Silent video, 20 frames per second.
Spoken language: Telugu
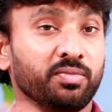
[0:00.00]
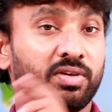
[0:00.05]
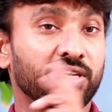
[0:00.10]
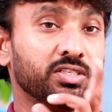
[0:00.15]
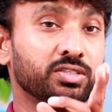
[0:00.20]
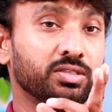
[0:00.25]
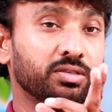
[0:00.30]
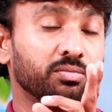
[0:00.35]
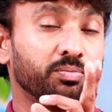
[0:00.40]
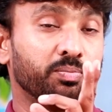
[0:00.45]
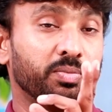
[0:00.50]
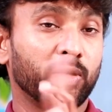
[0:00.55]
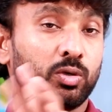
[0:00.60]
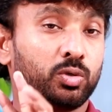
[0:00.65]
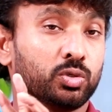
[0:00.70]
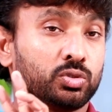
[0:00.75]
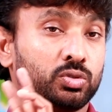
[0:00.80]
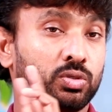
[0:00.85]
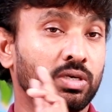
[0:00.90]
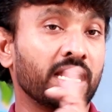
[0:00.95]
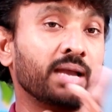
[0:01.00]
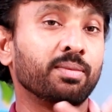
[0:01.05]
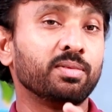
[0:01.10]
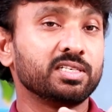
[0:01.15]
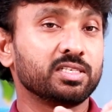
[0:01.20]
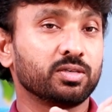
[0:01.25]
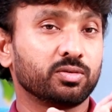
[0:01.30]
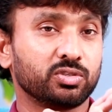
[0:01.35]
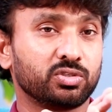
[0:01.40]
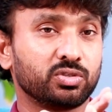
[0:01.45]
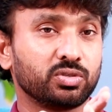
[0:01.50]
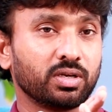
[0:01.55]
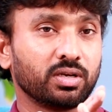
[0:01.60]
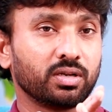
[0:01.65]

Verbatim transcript: ఇమేజ్ పెరగొచ్చు డ్యామేజ్ అవ్వచ్చు